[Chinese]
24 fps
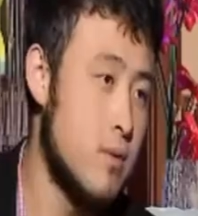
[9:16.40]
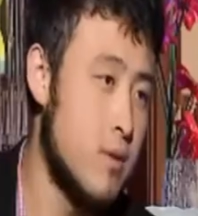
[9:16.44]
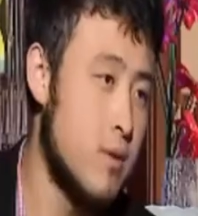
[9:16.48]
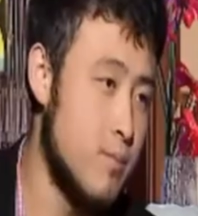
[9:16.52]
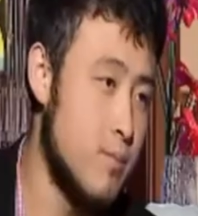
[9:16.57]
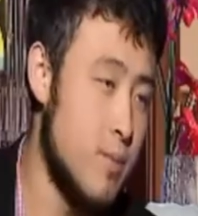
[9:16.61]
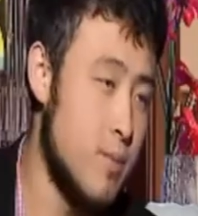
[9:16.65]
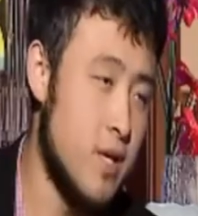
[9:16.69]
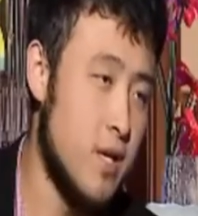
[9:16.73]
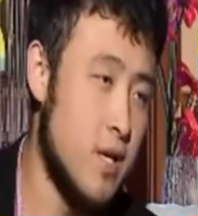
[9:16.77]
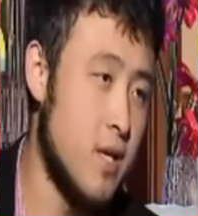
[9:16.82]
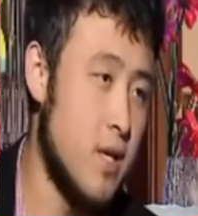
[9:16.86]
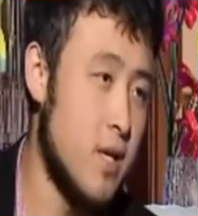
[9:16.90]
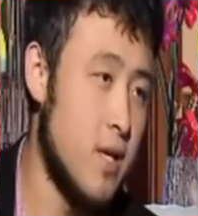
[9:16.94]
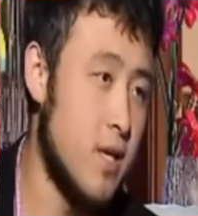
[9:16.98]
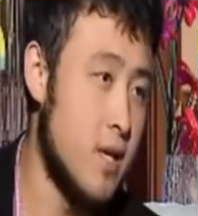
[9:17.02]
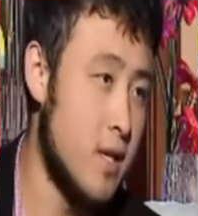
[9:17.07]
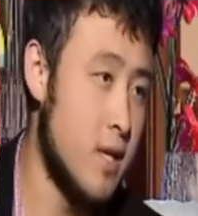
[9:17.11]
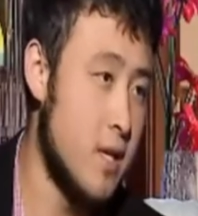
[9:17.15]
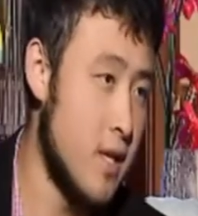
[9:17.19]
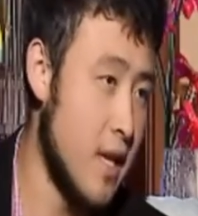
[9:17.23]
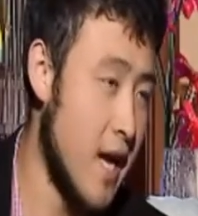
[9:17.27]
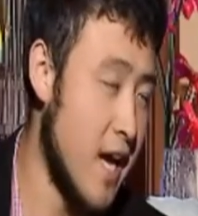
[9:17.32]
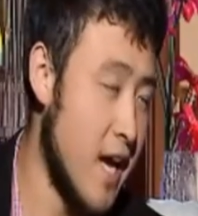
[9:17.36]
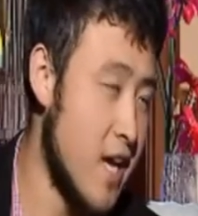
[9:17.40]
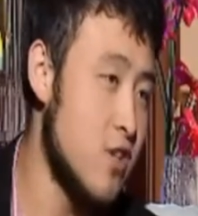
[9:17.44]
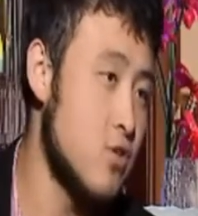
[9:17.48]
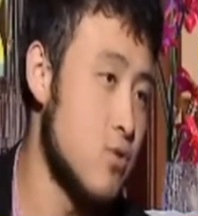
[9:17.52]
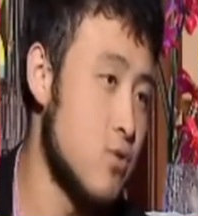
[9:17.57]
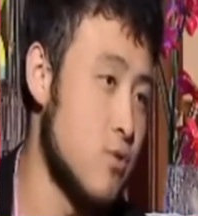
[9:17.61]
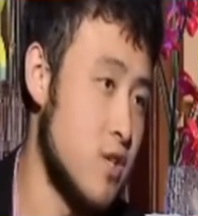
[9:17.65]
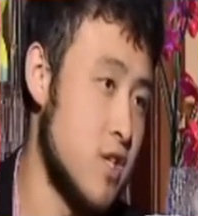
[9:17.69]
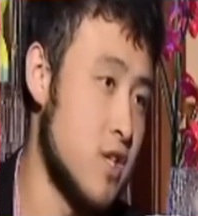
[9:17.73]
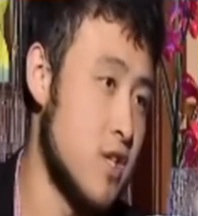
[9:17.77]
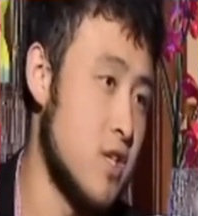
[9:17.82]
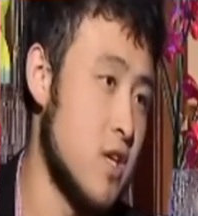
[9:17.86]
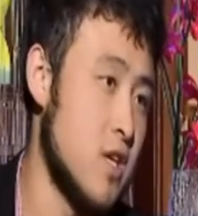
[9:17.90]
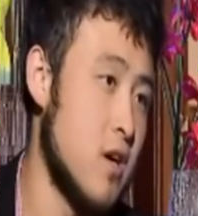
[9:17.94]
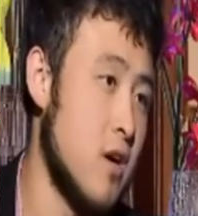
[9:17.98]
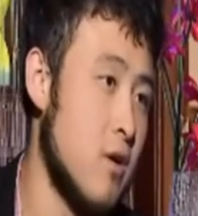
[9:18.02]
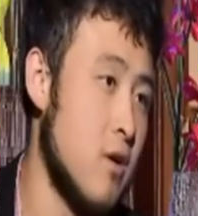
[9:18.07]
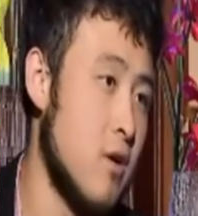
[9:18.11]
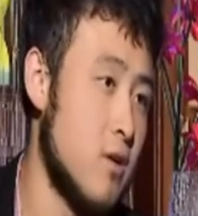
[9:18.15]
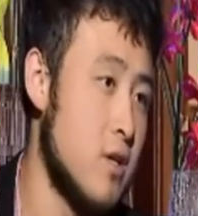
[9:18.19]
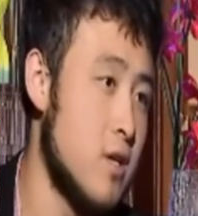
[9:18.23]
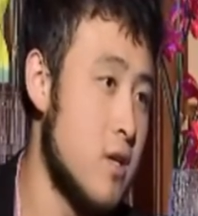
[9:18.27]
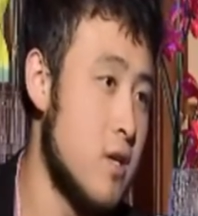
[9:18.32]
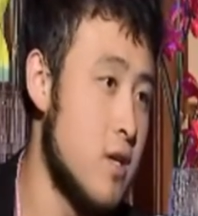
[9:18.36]
比哪一种施舍
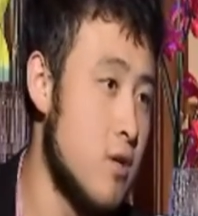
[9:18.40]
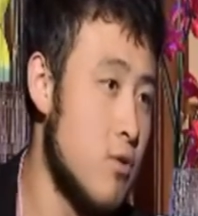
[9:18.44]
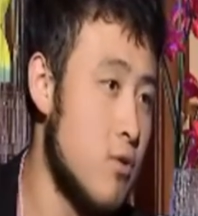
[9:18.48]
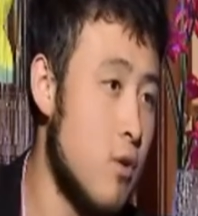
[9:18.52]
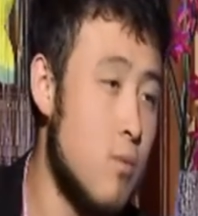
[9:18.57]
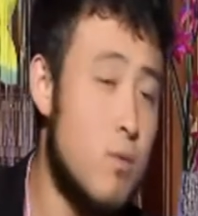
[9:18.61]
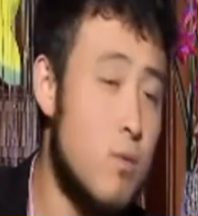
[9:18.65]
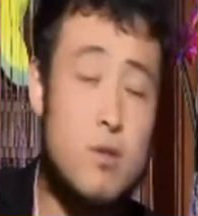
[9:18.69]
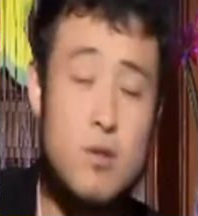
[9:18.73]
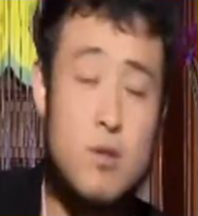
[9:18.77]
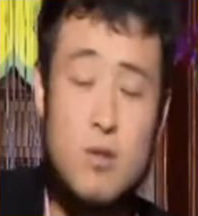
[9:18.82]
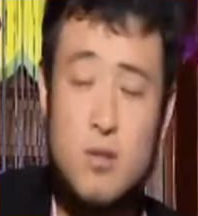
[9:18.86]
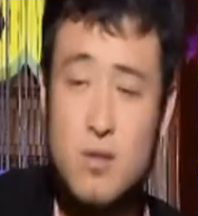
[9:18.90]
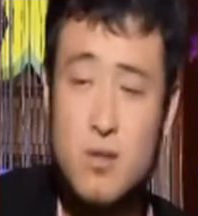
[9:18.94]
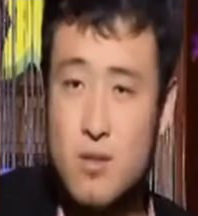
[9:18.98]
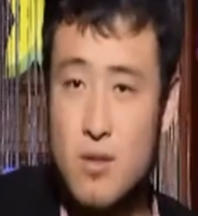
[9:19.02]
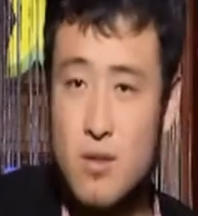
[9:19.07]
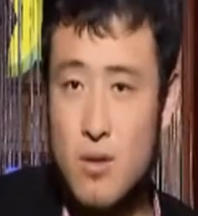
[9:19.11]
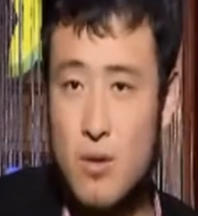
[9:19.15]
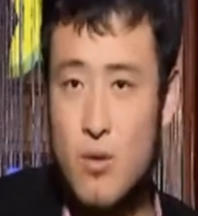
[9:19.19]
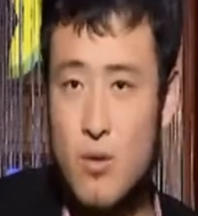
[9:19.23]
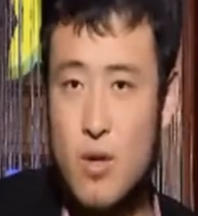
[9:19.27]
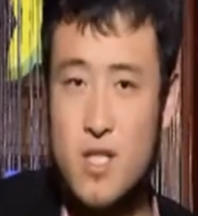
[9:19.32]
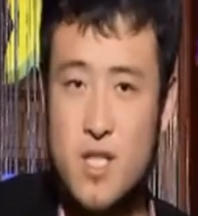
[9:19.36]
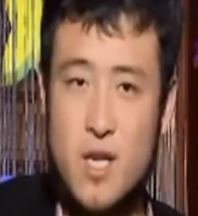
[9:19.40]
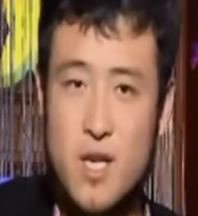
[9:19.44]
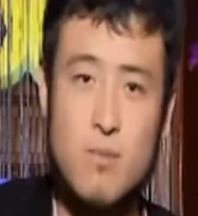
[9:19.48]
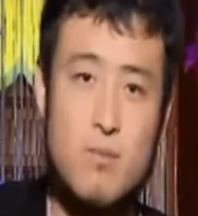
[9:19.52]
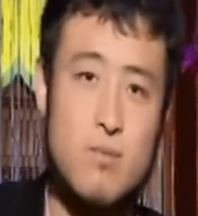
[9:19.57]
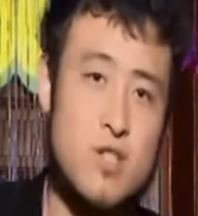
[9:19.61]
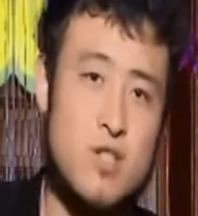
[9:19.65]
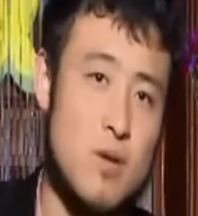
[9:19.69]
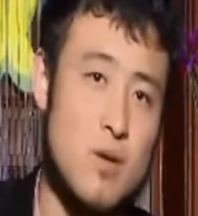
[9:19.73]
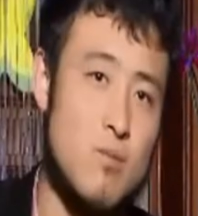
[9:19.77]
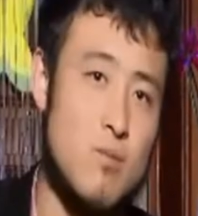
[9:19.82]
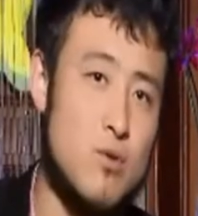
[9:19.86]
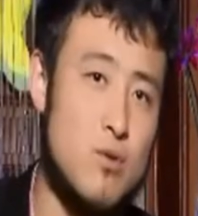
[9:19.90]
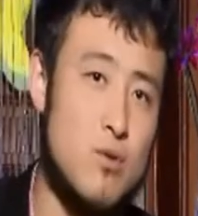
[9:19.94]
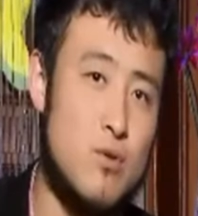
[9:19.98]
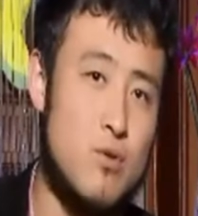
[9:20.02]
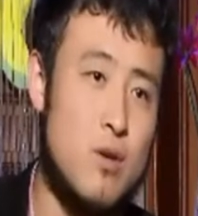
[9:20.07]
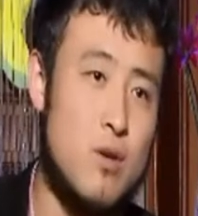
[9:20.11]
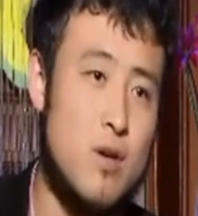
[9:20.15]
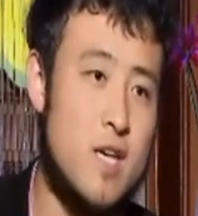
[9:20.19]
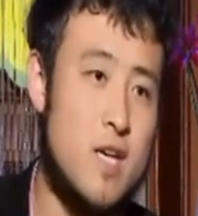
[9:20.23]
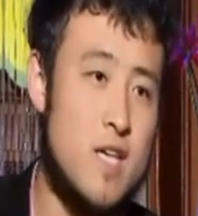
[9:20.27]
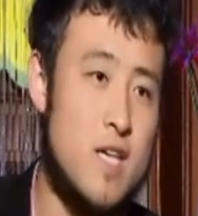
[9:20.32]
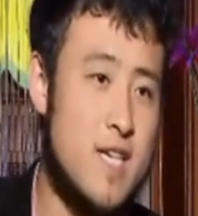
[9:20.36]
好？我们会想想不通，
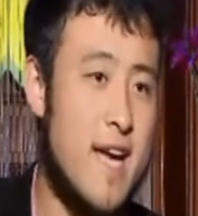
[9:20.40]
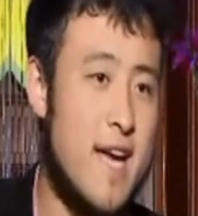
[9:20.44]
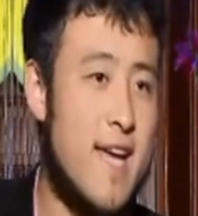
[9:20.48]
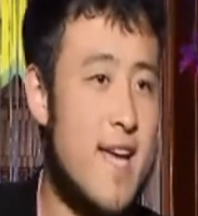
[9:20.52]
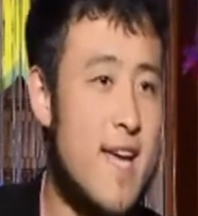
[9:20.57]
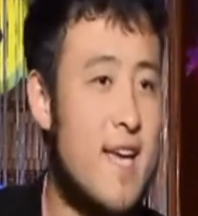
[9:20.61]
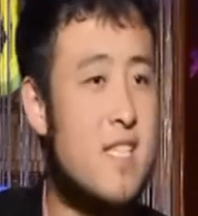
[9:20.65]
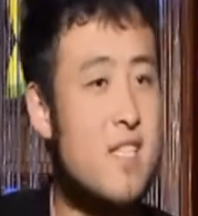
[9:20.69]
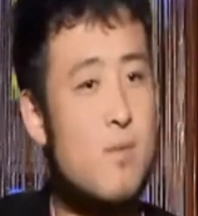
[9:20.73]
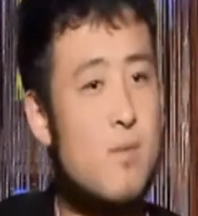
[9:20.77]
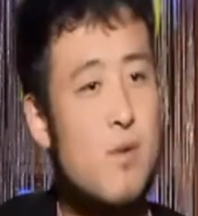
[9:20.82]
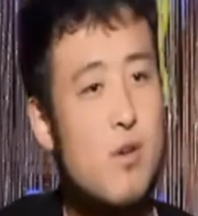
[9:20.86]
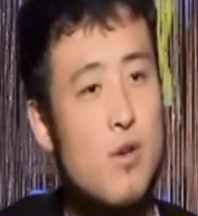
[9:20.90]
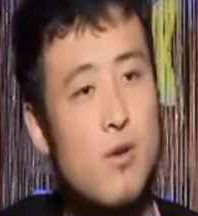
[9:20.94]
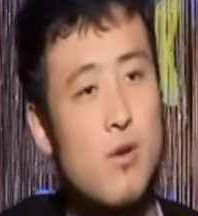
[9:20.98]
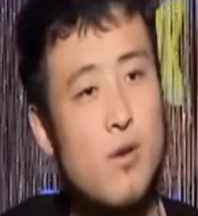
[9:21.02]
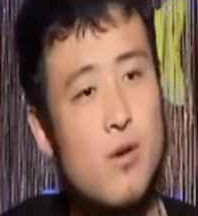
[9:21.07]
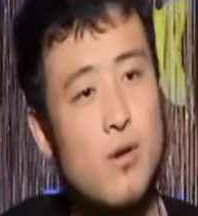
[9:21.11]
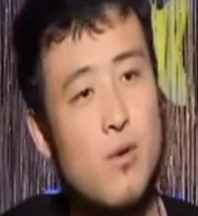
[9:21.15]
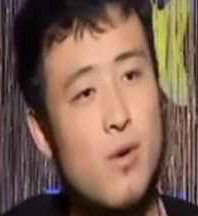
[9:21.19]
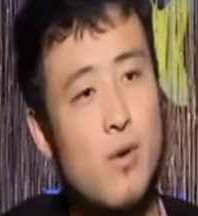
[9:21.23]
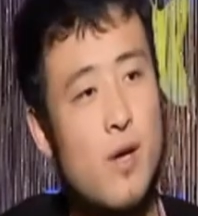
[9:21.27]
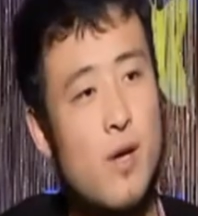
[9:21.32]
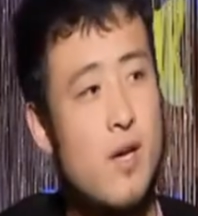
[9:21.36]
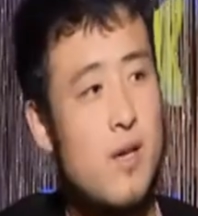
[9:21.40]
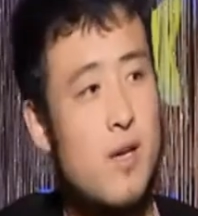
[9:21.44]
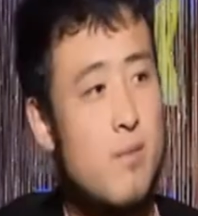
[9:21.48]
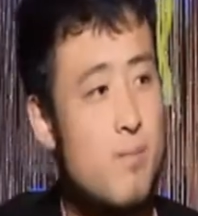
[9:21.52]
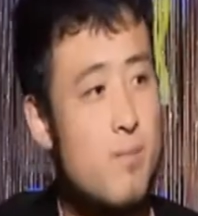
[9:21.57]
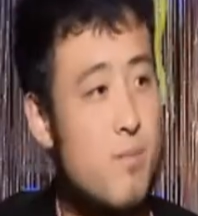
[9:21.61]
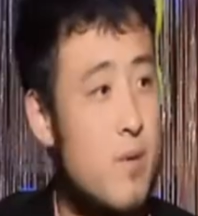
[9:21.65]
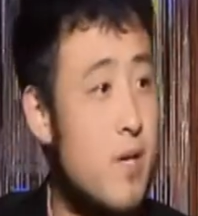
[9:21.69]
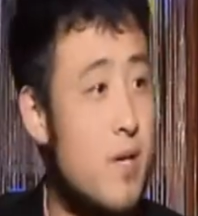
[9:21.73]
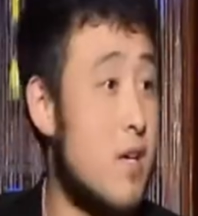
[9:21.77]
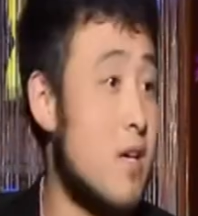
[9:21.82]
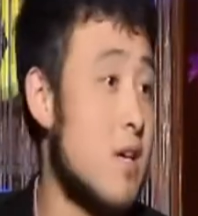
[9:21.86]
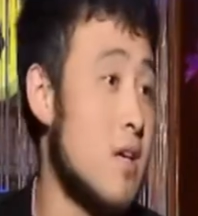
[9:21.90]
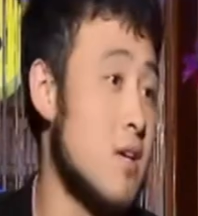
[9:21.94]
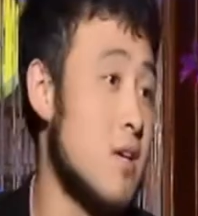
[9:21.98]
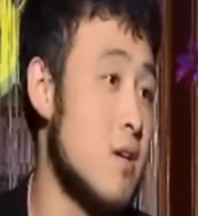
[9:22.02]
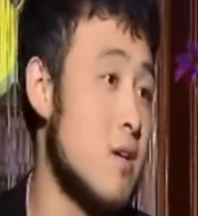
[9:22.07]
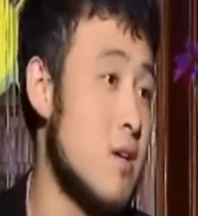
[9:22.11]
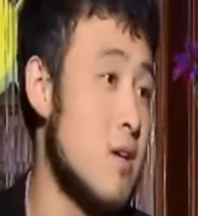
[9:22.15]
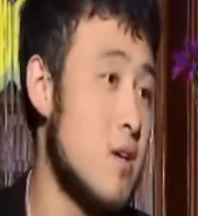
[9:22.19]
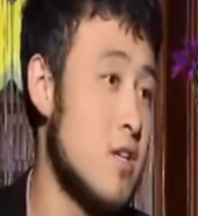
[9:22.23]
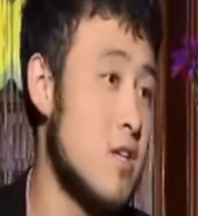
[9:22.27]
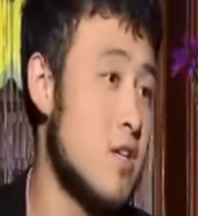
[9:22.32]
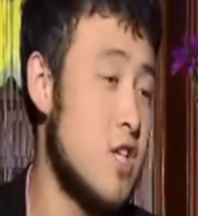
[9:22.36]
说善言怎么会会比
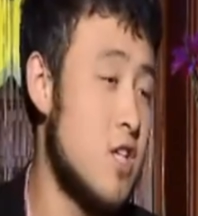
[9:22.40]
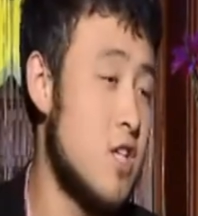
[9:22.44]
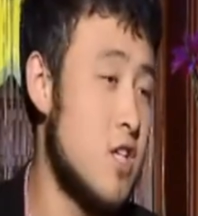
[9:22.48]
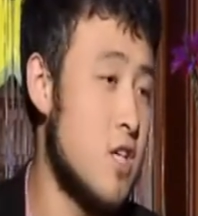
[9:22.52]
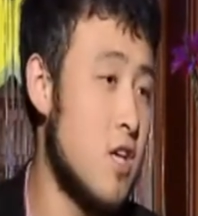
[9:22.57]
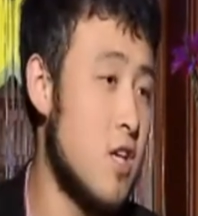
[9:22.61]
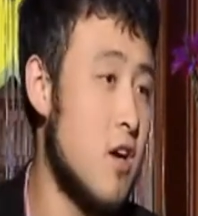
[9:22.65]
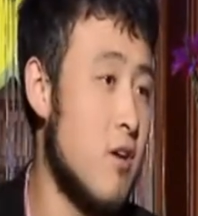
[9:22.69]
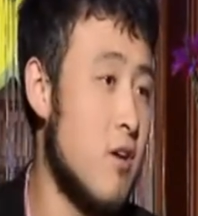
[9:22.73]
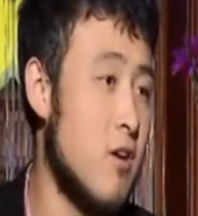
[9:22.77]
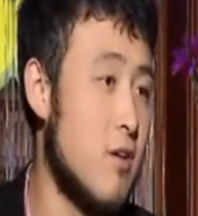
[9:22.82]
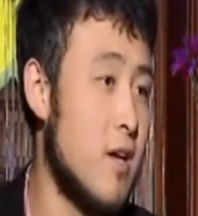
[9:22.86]
施舍好